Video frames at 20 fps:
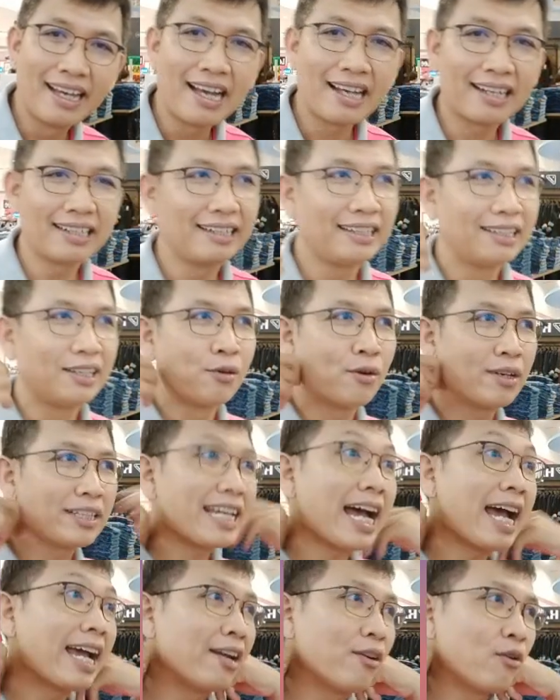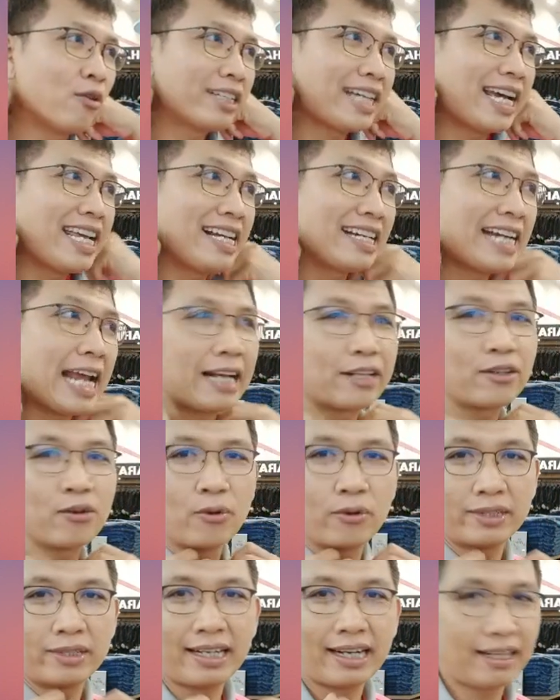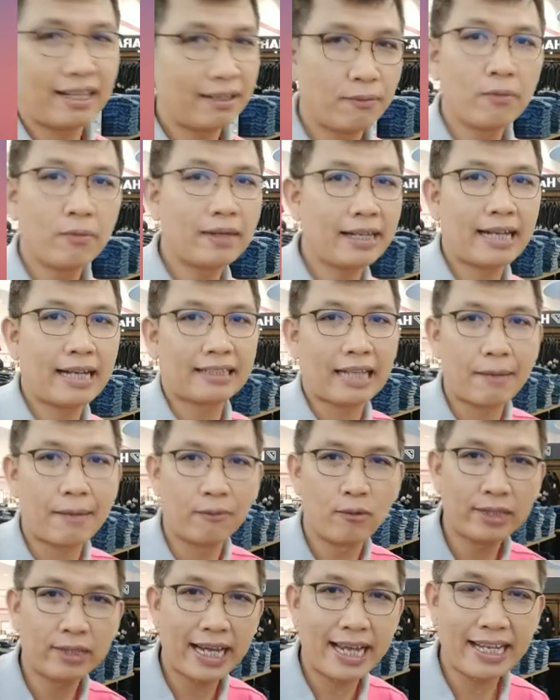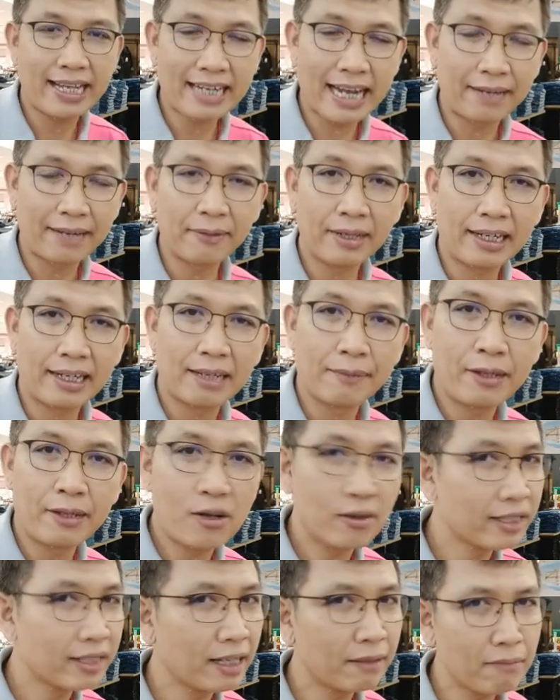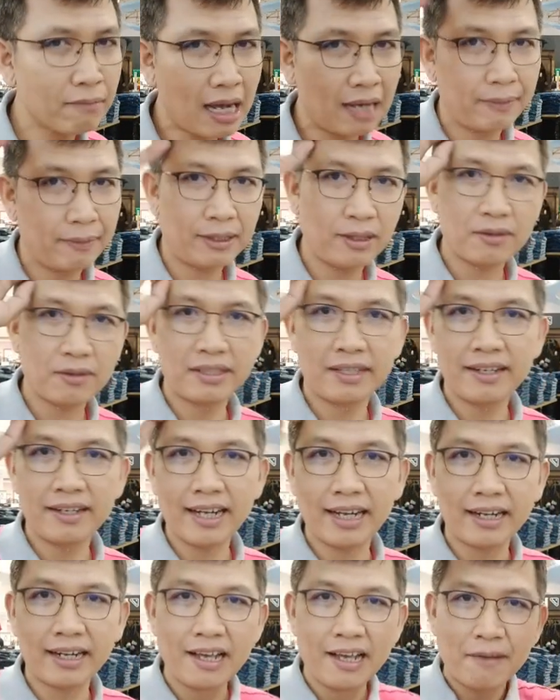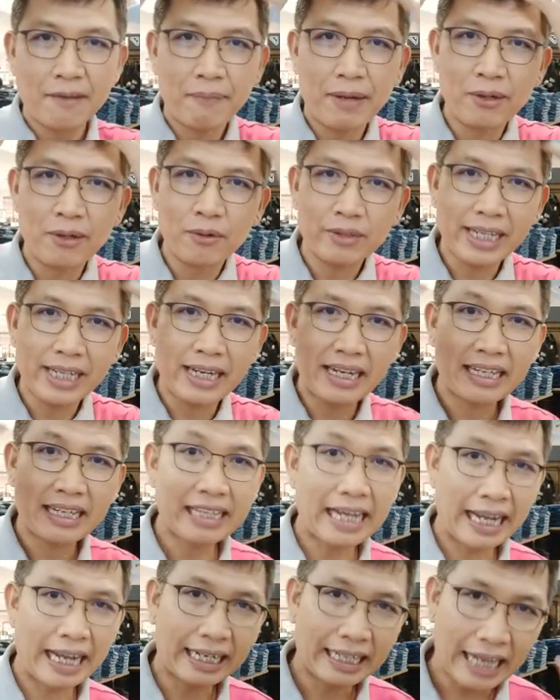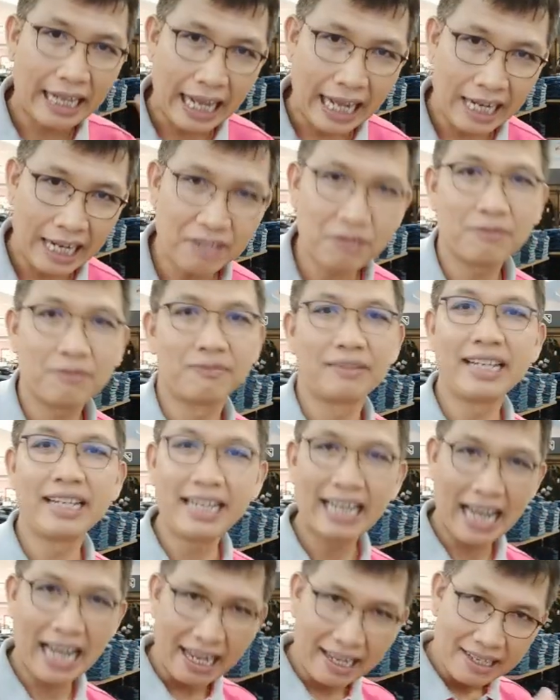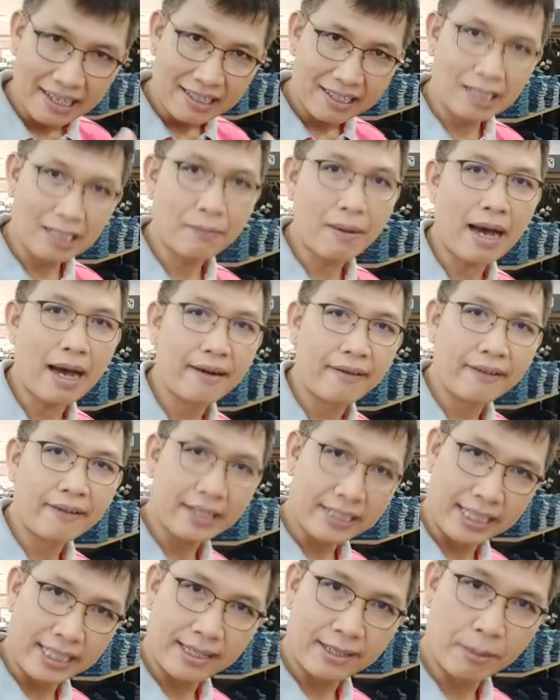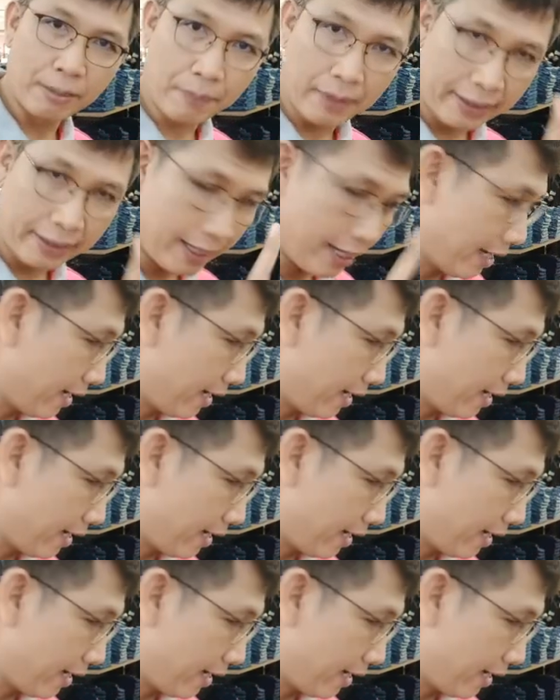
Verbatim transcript: คือหัวใจหัวใจยังเด็กอยู่ ฉะนั้นผมก็อยากทำหัวใจยังเด็กเหมือนกันนะไม่ต้องคิดมากไม่ต้องซีเรียส เป็นหัวใจเด็กๆ แล้วนี่แหละ เสื้อผ้าด้วยกระสิทธิ์ซูเปอร์ที